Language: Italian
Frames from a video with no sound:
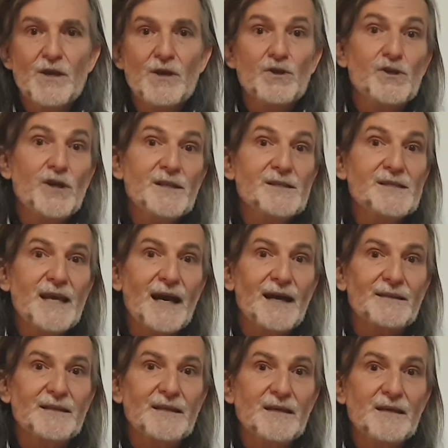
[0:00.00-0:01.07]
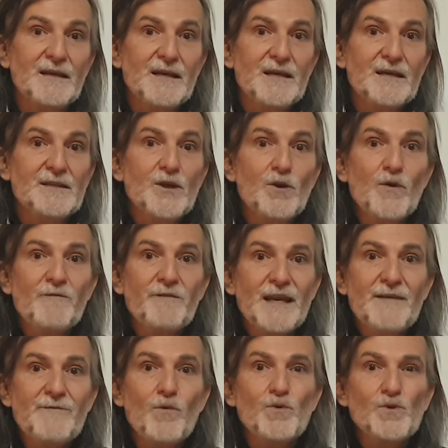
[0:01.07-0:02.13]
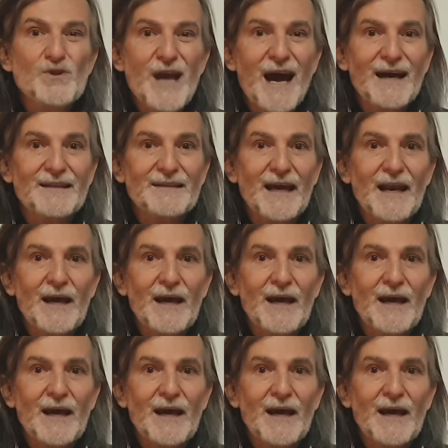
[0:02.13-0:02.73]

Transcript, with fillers: scienziati di cui veniva usata